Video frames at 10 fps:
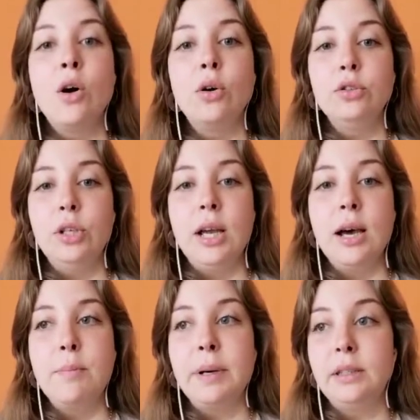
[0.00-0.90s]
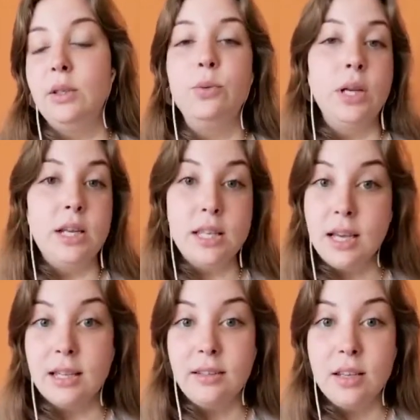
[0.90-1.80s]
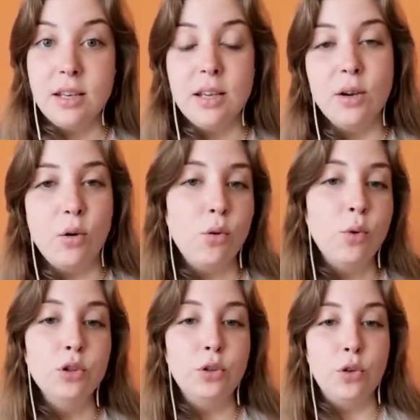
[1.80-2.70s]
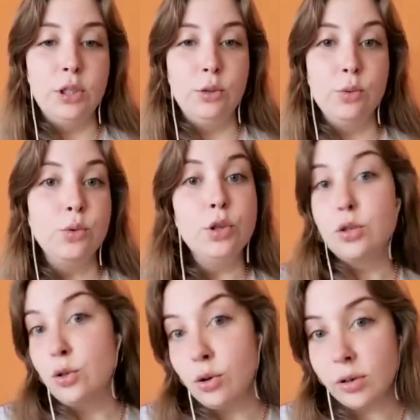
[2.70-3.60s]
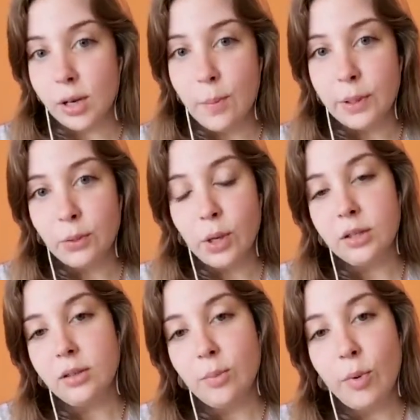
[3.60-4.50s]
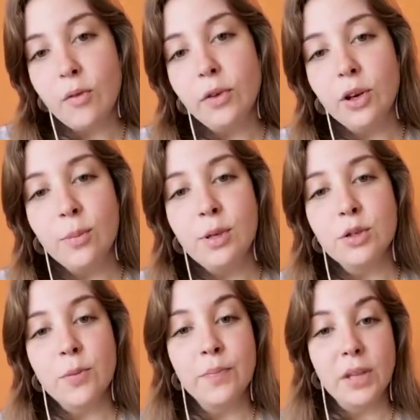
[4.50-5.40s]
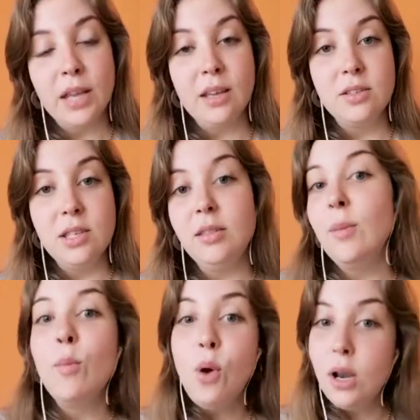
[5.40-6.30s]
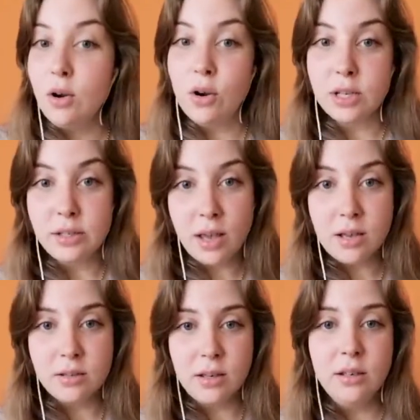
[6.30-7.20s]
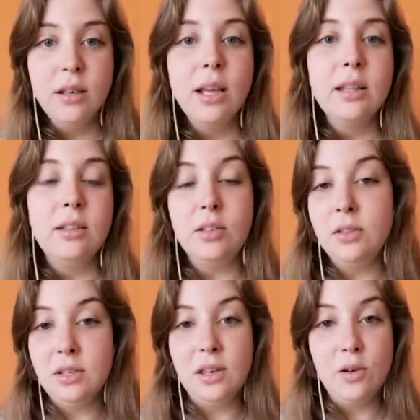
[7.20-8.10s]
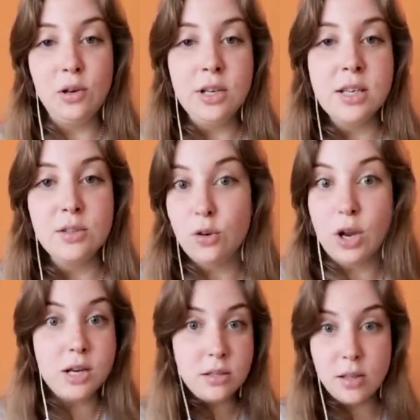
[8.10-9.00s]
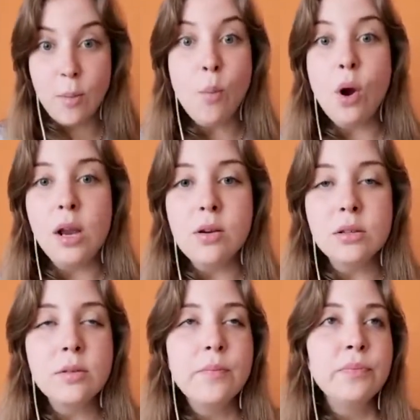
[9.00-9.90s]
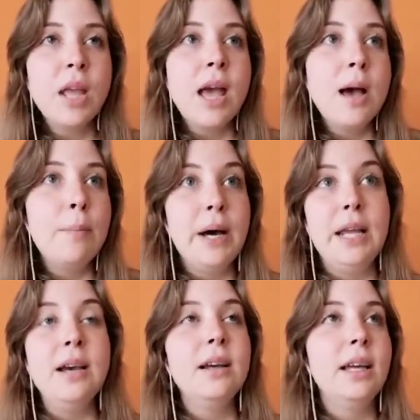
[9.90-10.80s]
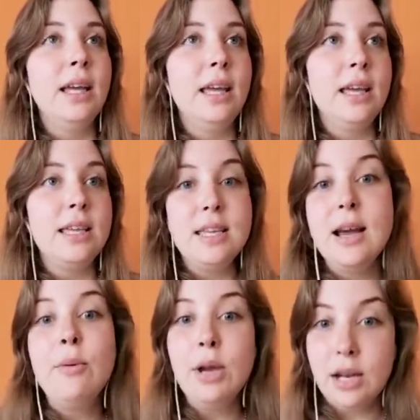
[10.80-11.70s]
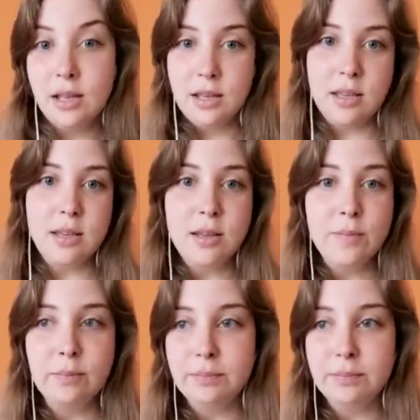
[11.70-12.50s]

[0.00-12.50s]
Otra particularidad que tiene, u otro dato curioso con respecto a este tipo de fenómenos, es que existen vuelos que se hacen, distintas aerolíneas organizan vuelos para eh, ir a ver y